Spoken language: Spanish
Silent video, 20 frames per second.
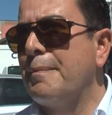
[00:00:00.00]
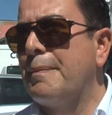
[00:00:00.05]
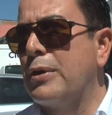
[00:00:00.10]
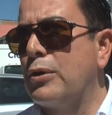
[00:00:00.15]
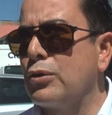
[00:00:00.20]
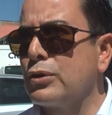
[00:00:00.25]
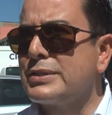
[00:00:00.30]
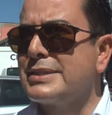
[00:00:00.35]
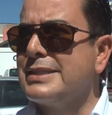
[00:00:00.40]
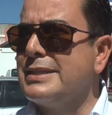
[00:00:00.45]

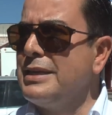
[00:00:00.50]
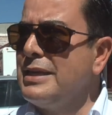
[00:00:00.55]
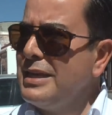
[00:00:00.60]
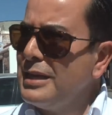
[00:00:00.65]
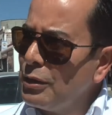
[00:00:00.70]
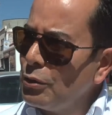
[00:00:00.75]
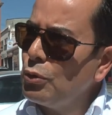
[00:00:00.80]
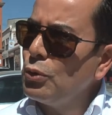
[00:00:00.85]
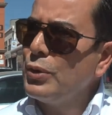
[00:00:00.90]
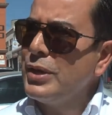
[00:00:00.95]
pero sí
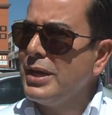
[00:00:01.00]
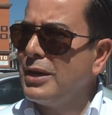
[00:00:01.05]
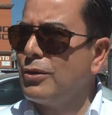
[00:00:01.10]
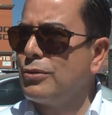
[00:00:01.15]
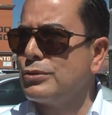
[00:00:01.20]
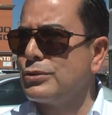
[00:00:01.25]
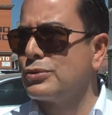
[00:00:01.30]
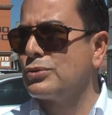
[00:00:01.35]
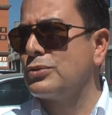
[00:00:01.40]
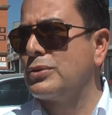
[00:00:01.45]

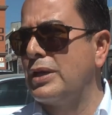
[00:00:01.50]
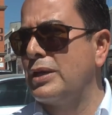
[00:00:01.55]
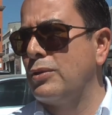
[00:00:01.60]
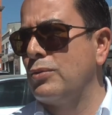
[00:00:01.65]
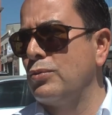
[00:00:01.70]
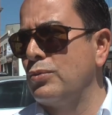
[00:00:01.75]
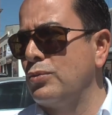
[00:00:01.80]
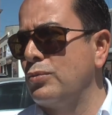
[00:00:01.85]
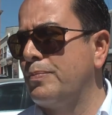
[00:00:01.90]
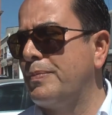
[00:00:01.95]
incluirlos
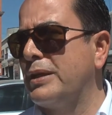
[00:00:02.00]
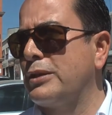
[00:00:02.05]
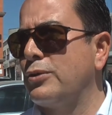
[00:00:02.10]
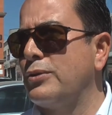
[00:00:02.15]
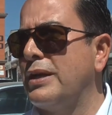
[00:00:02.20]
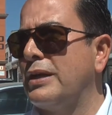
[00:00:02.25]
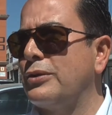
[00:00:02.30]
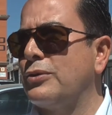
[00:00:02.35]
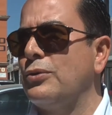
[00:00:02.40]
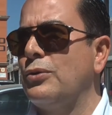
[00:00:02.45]
en un
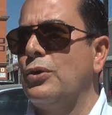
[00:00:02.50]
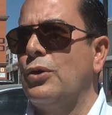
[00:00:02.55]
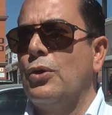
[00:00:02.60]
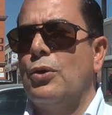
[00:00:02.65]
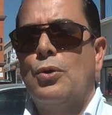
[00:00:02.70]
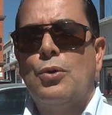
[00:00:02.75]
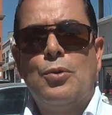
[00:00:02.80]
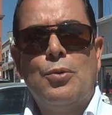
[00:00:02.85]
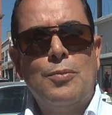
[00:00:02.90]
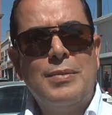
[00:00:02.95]
patronato
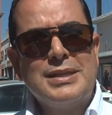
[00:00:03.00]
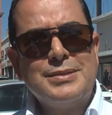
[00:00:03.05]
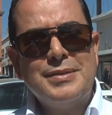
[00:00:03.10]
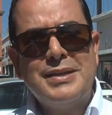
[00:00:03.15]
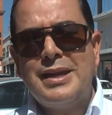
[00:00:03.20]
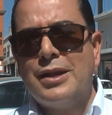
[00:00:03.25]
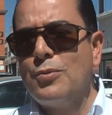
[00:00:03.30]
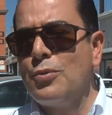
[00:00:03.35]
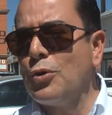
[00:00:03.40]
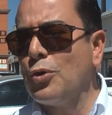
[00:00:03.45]
o más
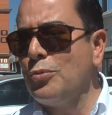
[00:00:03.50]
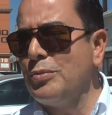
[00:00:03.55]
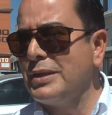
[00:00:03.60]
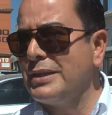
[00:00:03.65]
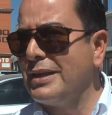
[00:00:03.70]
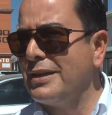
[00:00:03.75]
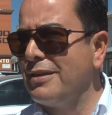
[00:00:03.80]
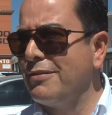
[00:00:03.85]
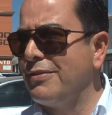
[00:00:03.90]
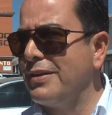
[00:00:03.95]
bien en un
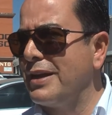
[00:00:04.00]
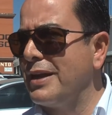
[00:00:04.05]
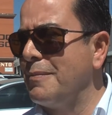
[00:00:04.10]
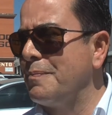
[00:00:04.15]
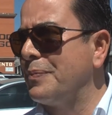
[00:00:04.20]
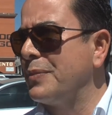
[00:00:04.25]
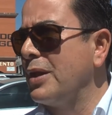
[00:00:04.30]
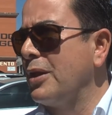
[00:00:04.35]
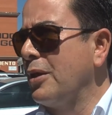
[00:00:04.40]
comité de feria,